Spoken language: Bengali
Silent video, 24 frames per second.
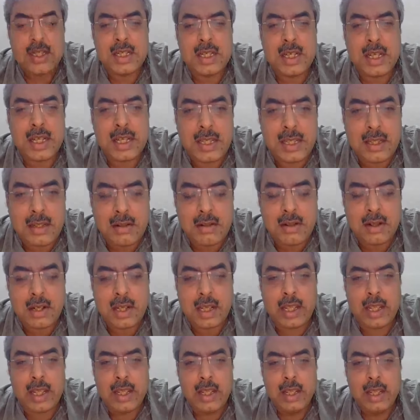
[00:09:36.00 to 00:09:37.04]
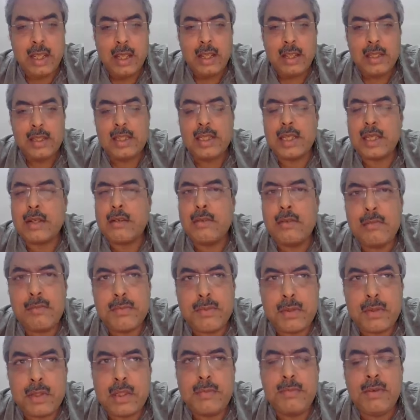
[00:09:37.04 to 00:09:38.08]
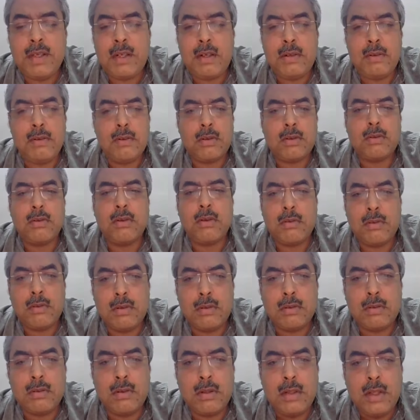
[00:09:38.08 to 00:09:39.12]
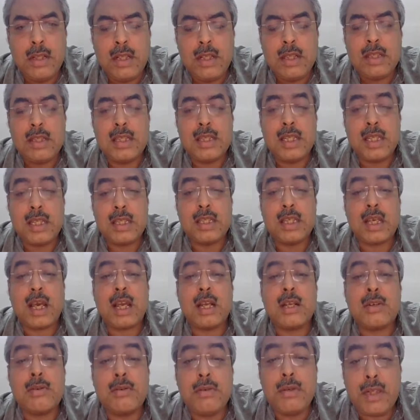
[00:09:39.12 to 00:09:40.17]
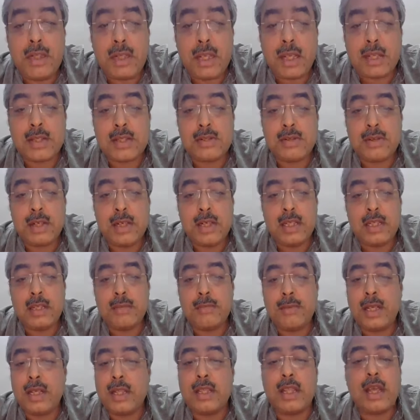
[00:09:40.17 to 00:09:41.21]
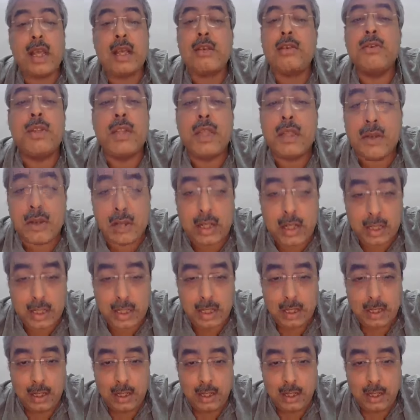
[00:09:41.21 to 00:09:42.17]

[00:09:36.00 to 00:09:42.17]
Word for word: সে কি করে যে কোনো বুদ্ধিমান লোক কখনো সে যার শরীরে আশ্রয় নিতে পারে তার ক্ষতি করে না